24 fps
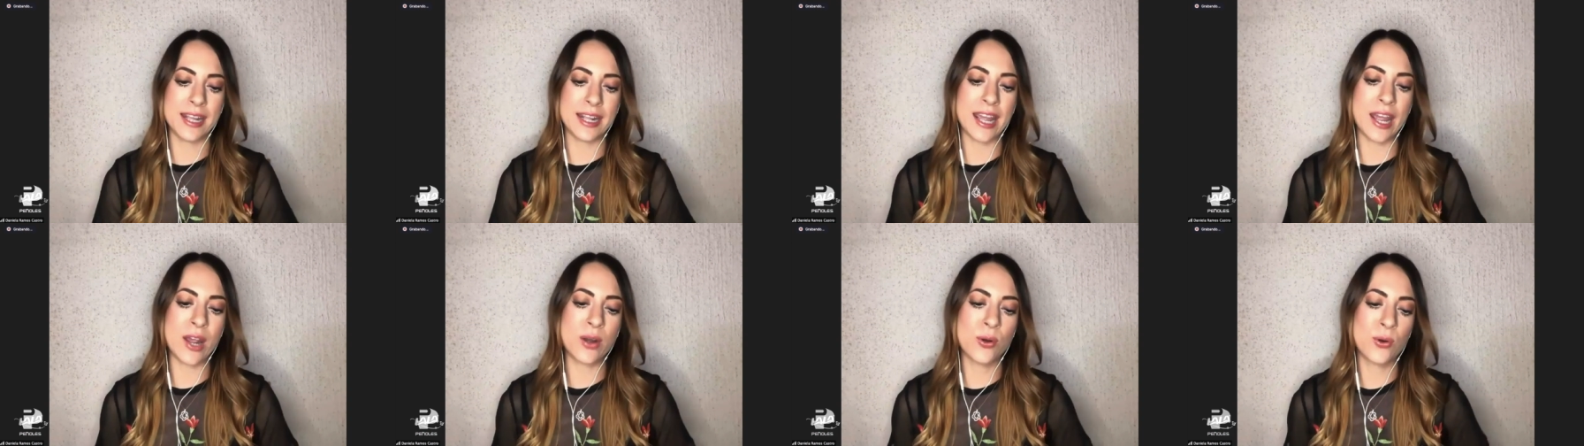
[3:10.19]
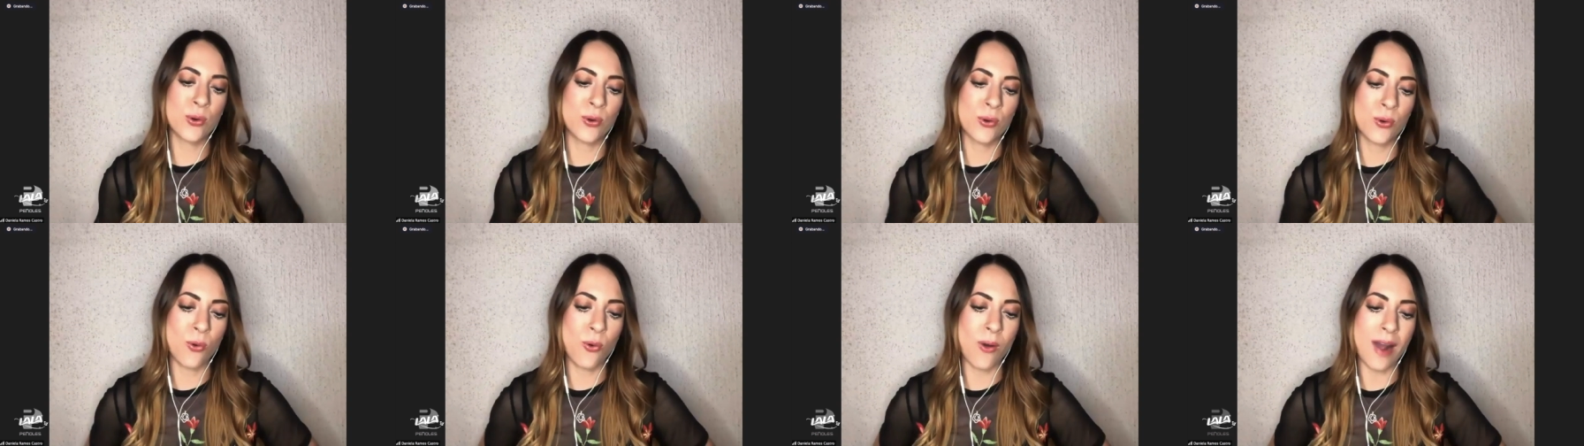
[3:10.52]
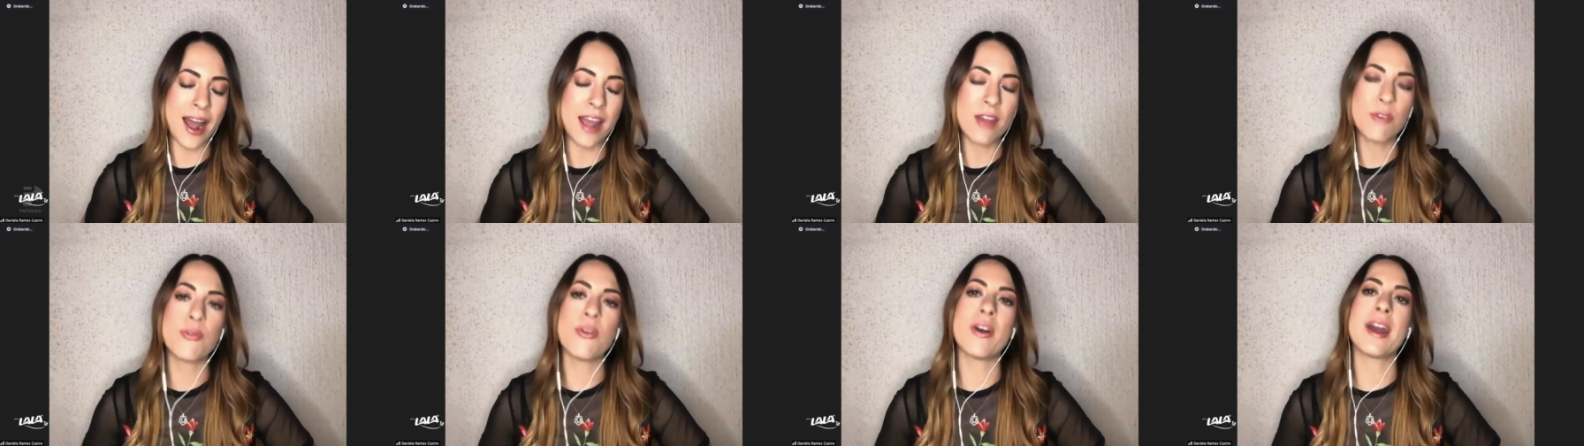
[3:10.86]
Plate en
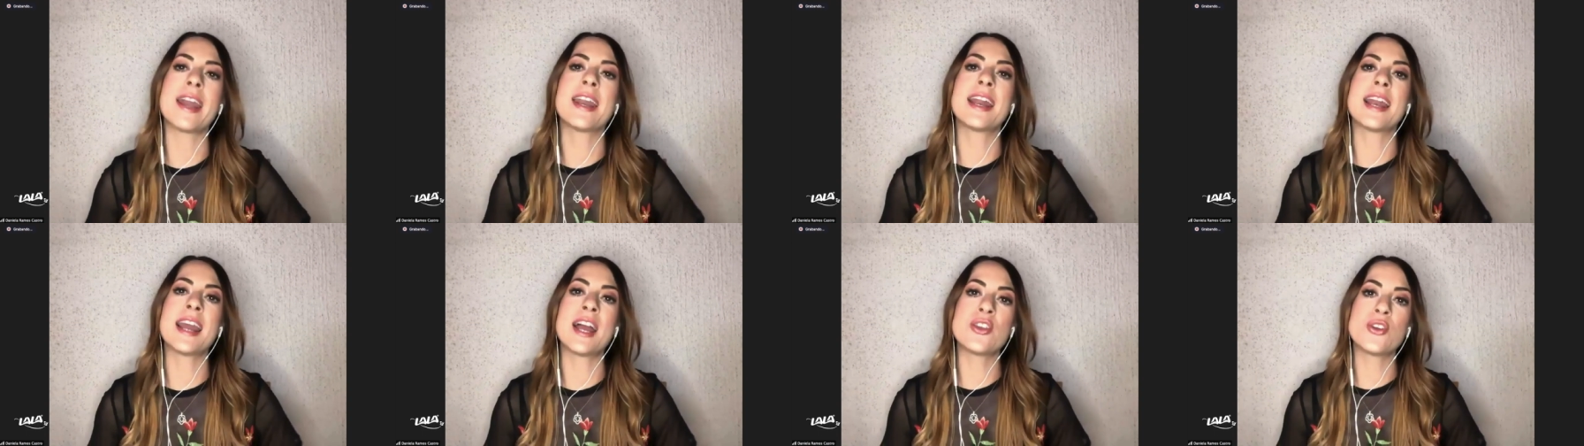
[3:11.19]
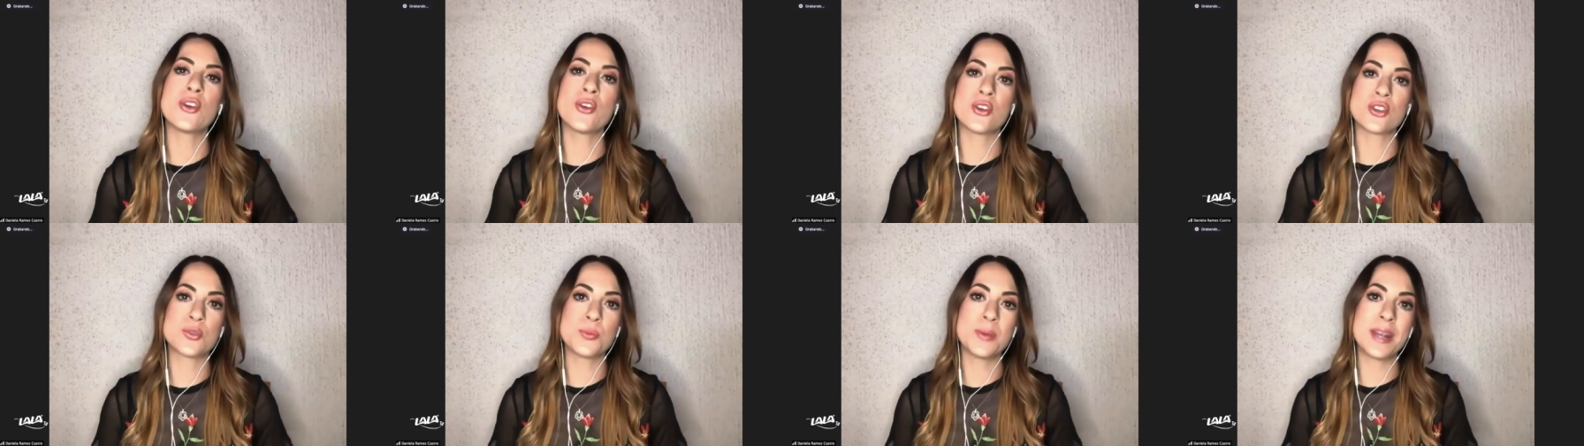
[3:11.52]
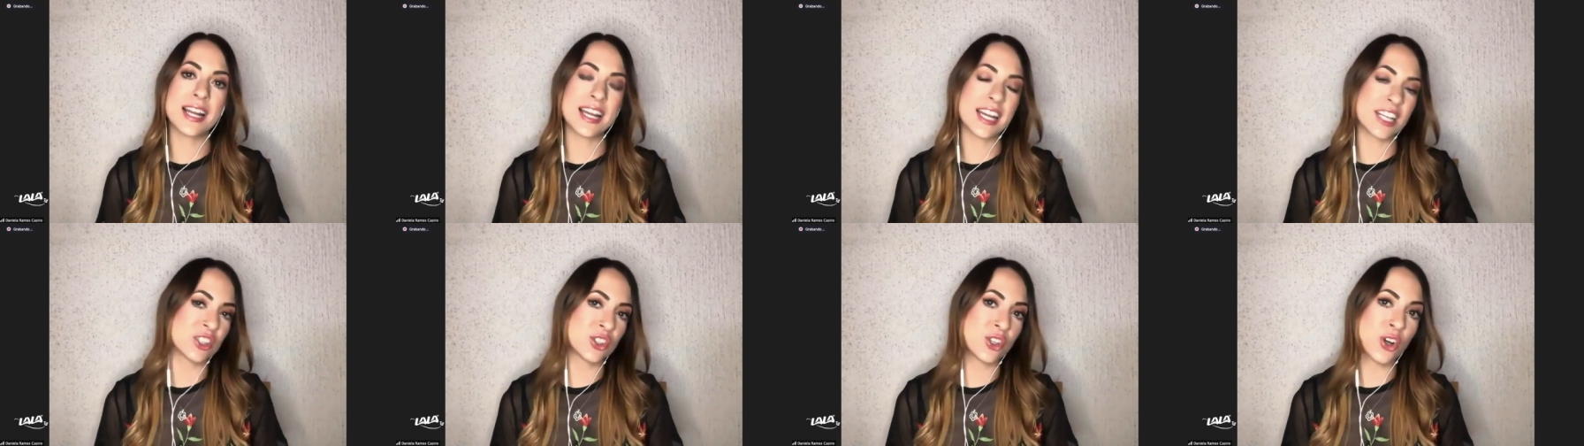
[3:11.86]
Uruguay, fue en el año
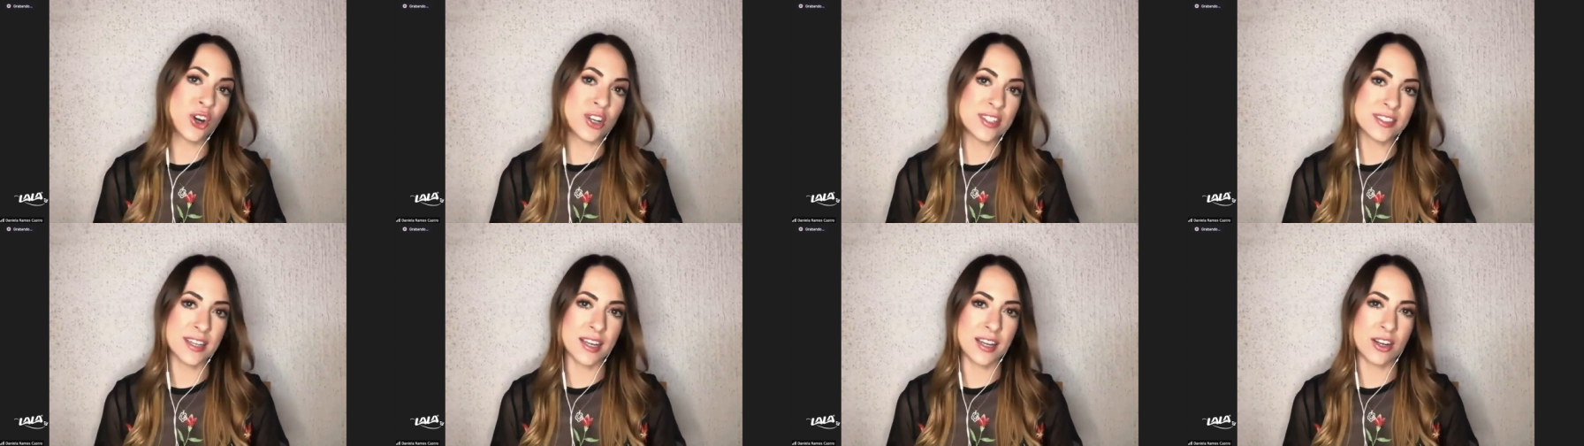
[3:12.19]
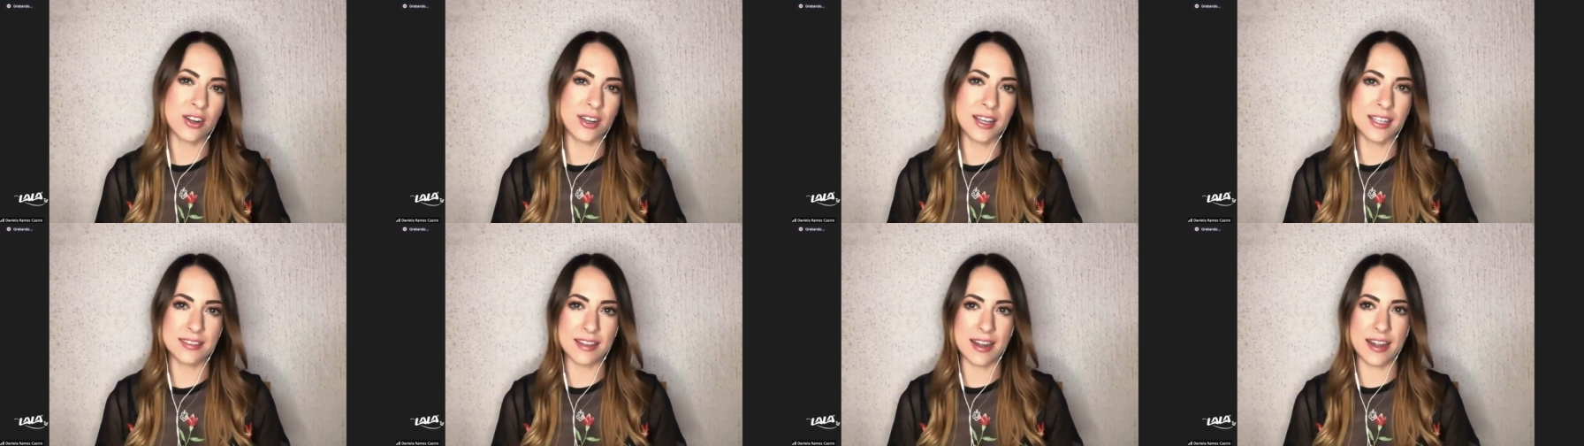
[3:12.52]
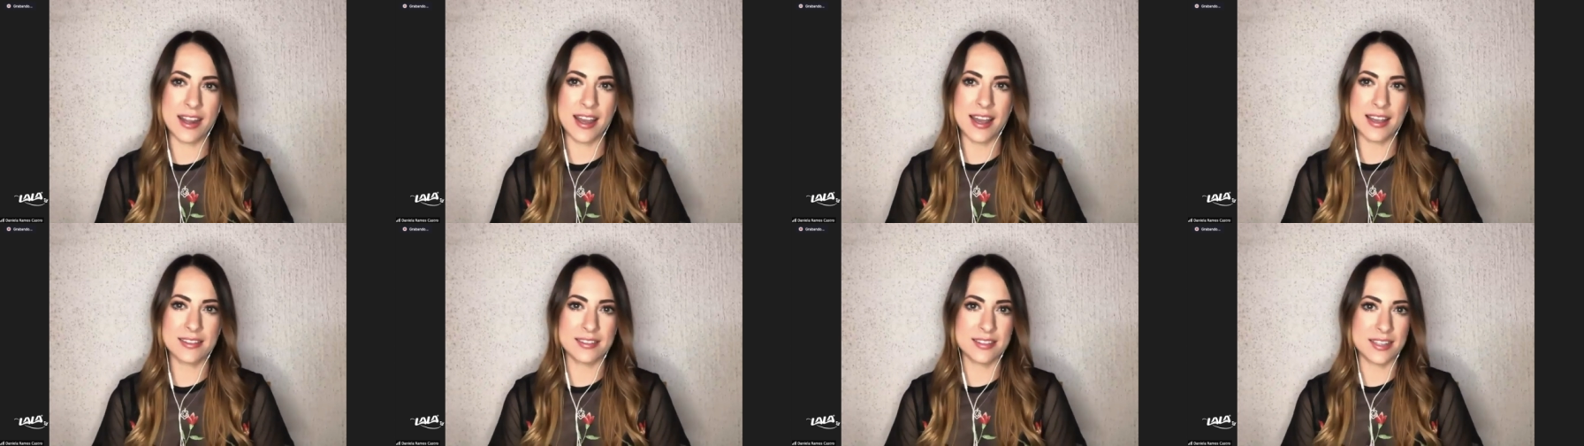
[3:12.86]
2014, creo que
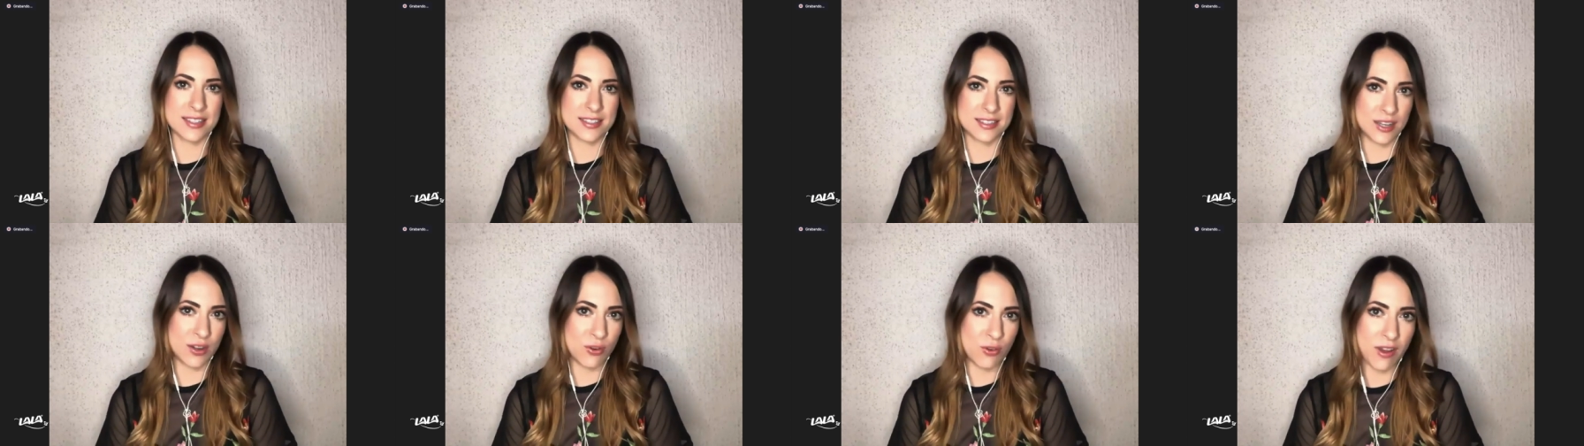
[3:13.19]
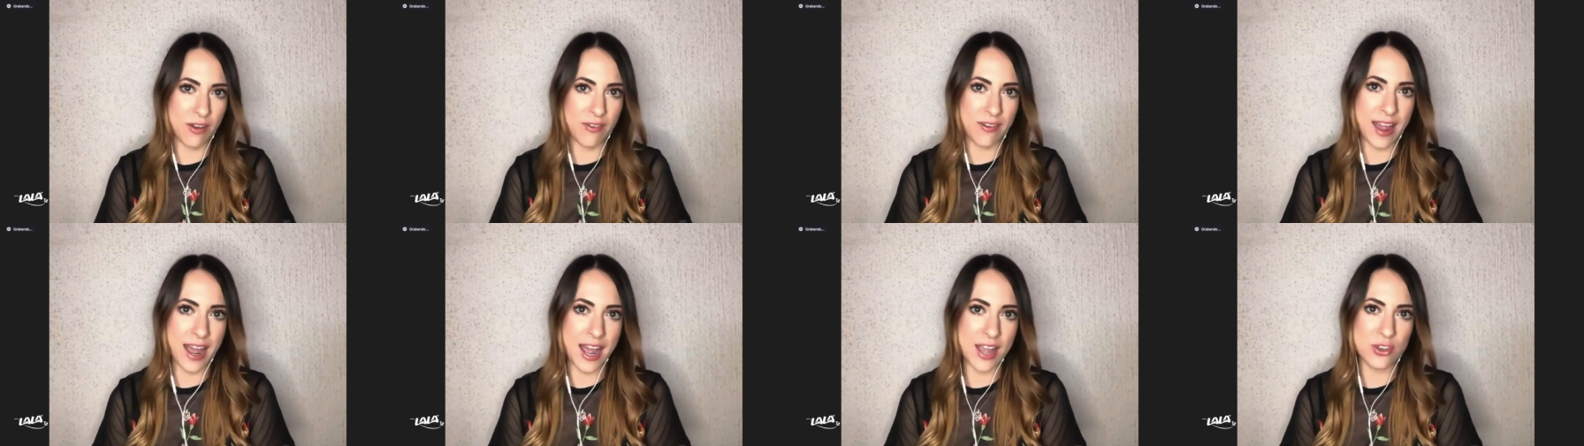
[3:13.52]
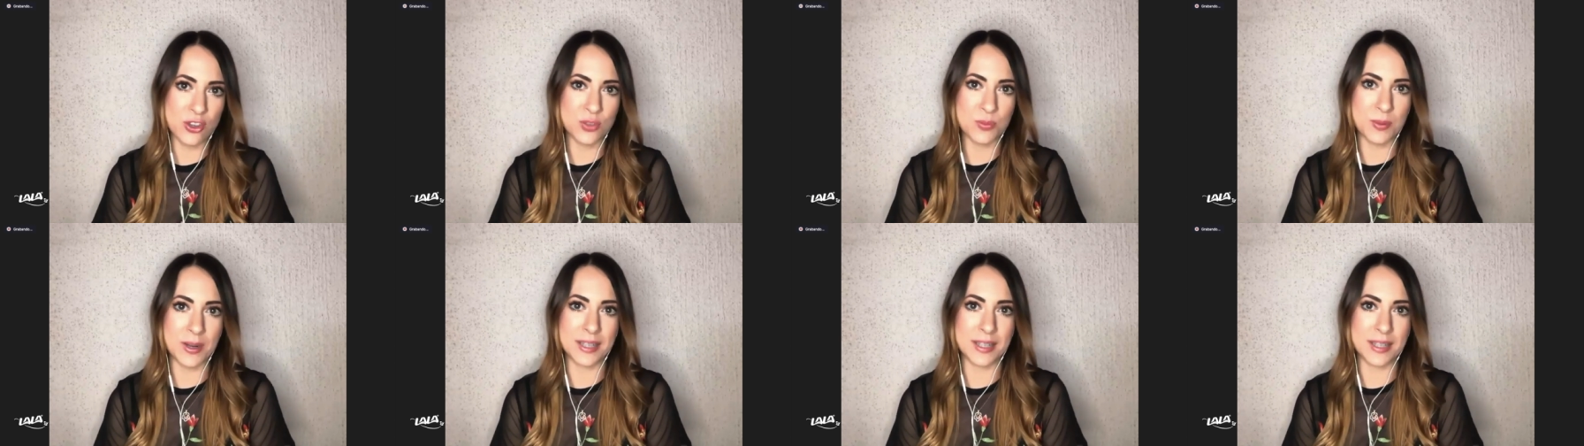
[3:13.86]
tenías 19 años.